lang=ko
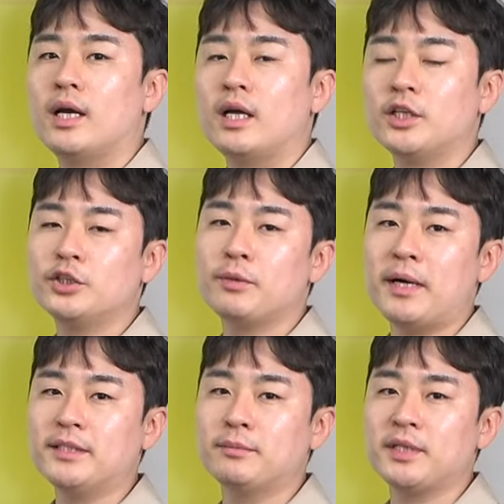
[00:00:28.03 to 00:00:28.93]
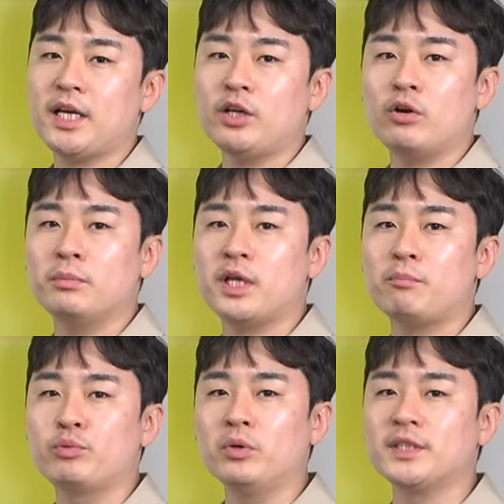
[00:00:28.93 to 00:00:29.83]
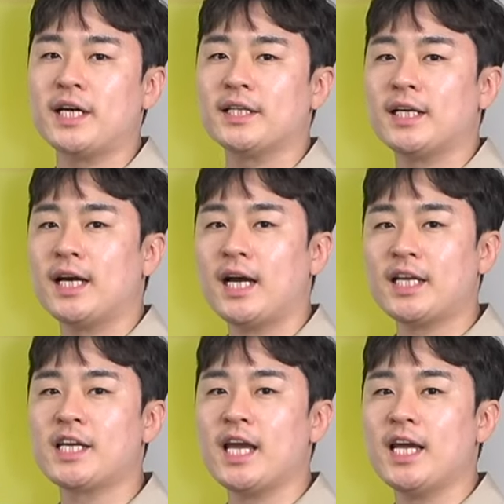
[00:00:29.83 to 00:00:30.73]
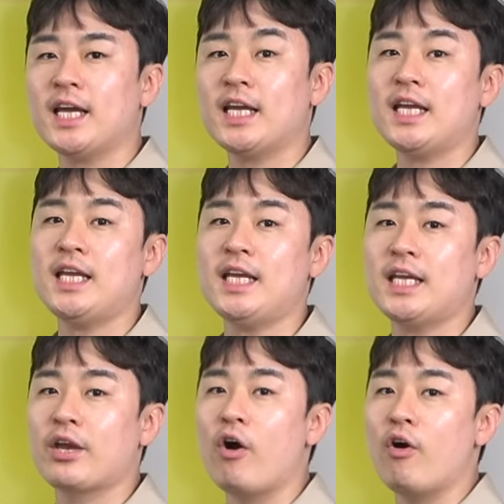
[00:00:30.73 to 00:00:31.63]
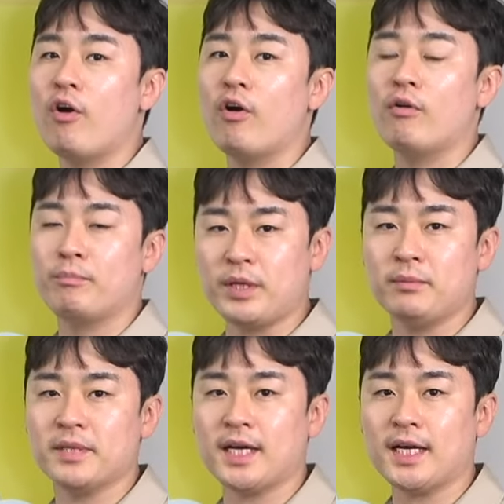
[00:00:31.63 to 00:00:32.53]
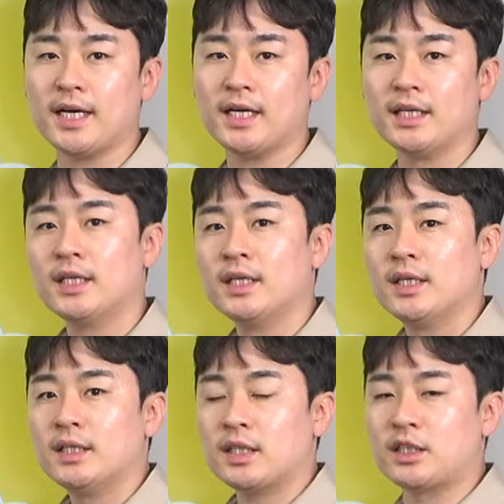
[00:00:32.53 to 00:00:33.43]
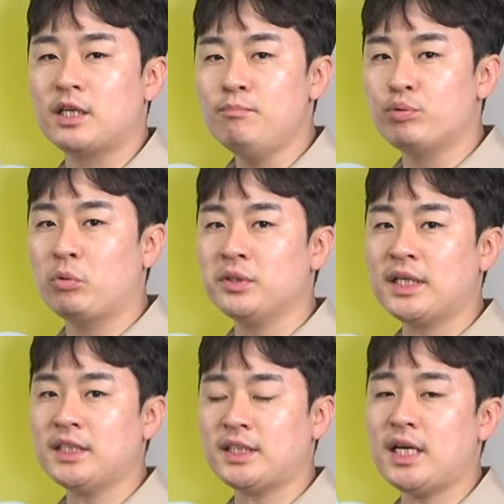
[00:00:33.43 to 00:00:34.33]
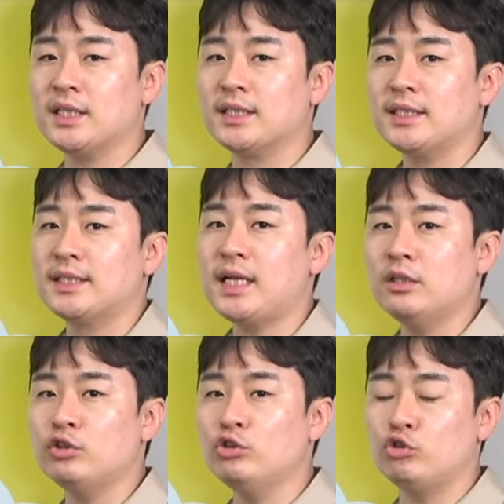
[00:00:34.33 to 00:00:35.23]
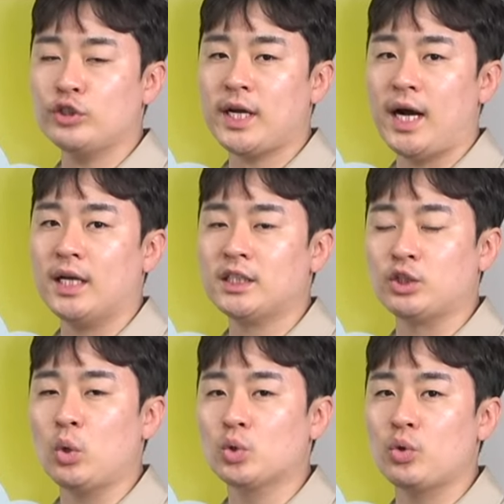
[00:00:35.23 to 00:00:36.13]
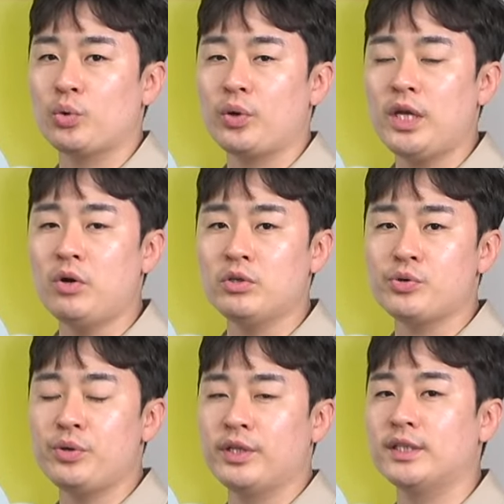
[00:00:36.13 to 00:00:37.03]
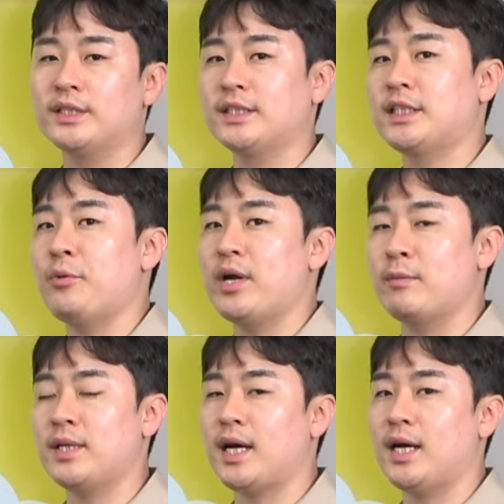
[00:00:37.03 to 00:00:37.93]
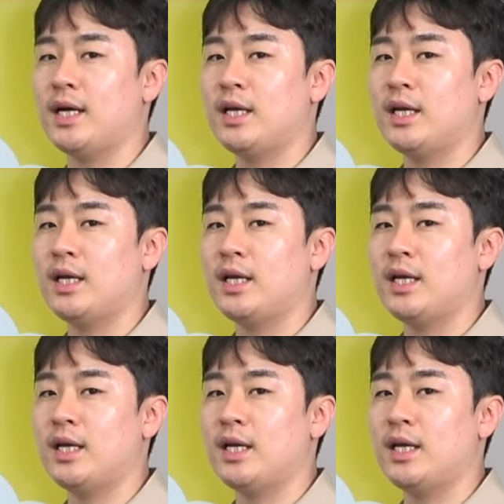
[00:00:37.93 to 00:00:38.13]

안녕하세요 반갑습니다 이경민의 부동산 하이킥의 이경민입니다 자 지금 부동산 시장은 상승 추세가 지속적으로 이어지고 있는 상황입니다